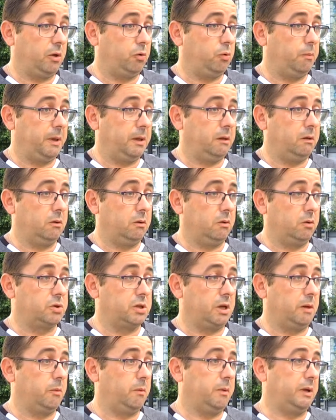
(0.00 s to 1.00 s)
estupendo,
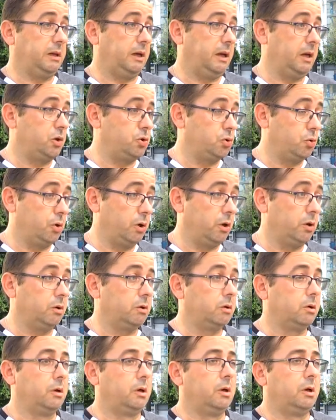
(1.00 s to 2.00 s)
conseguimos meter el
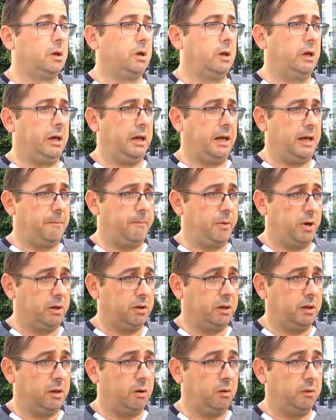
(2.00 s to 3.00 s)
junior en
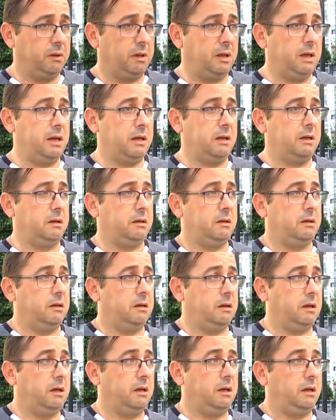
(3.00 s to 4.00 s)
Campeonato de Andalucía,
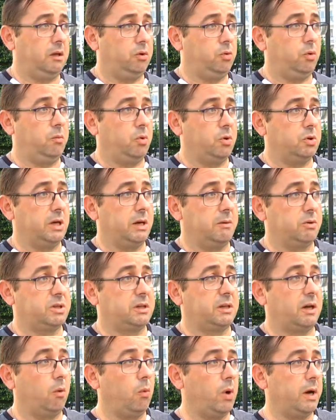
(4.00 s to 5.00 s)
ahí estuvimos, llegamos
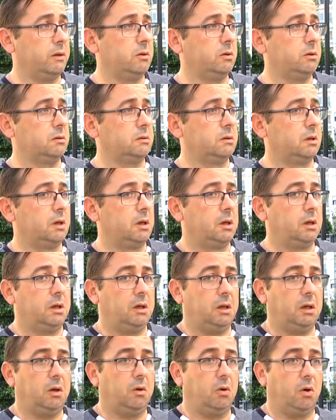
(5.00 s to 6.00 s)
hasta cuartos
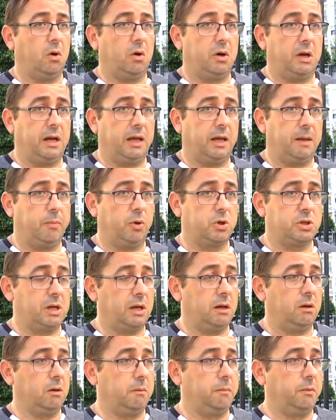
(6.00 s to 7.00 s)
y luego con el equipo
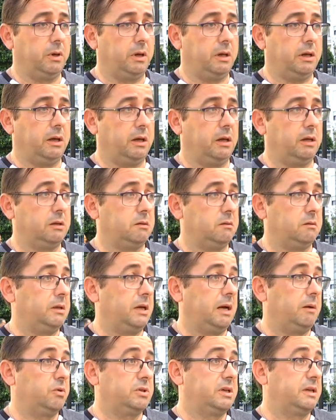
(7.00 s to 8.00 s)
senior pues
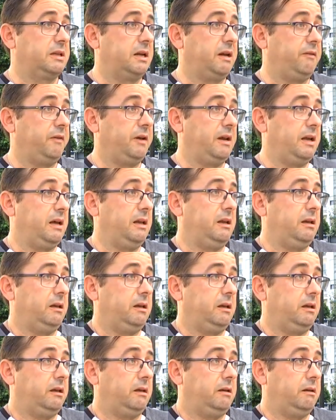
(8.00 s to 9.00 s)
llegamos hasta la final
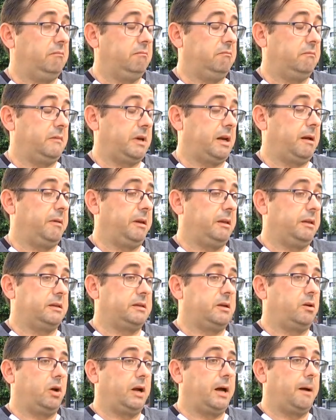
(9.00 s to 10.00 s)
y realmente
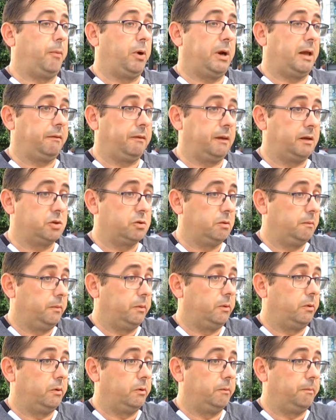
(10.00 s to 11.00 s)
se nos escapó el ascenso
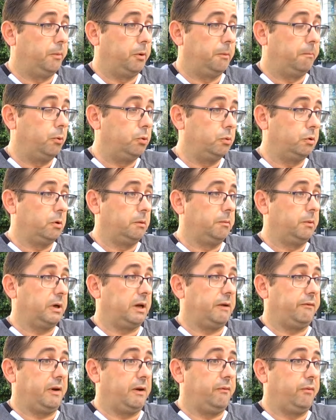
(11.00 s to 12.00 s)
por, por puntos
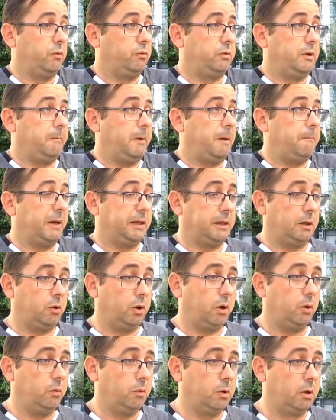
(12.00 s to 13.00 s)
porque al final fue un triple empate
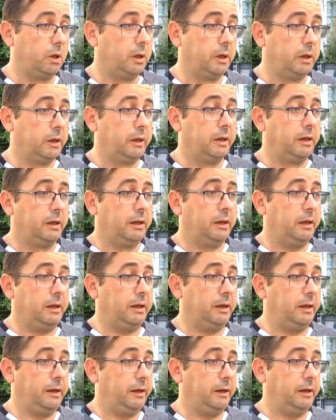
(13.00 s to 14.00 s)
lo que hubo
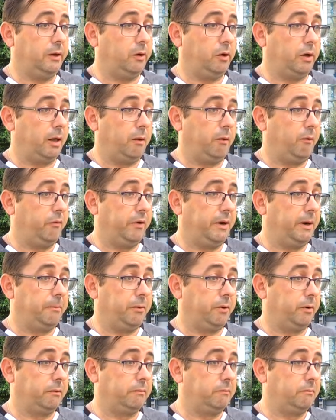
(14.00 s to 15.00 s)
y nos quedamos fuera
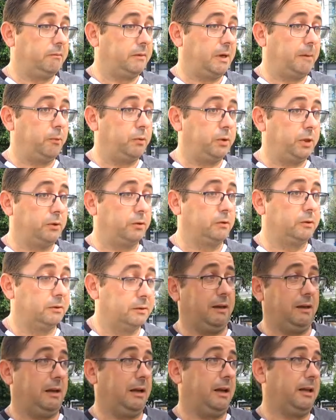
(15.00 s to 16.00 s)
por tres puntitos.
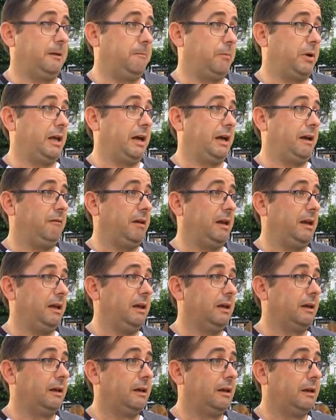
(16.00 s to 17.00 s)
Y la temporada que
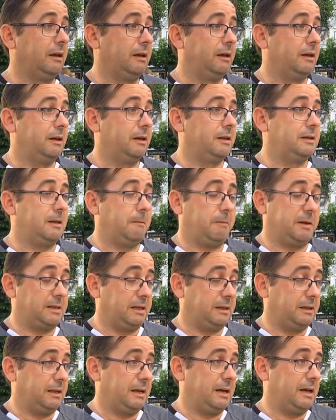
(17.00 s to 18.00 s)
viene se
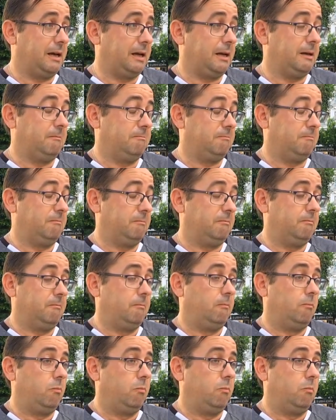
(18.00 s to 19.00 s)
presenta
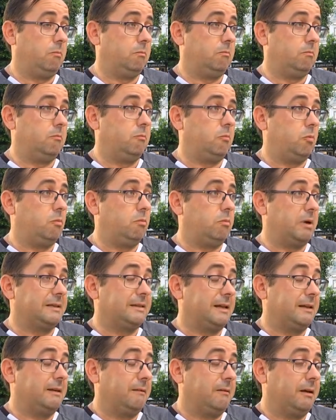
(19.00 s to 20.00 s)

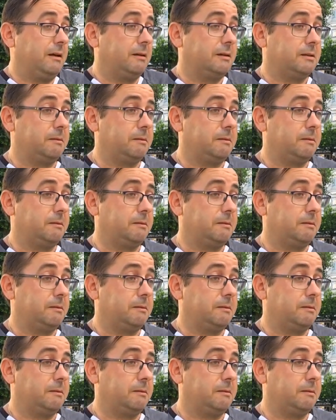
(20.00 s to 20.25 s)
bastante bien,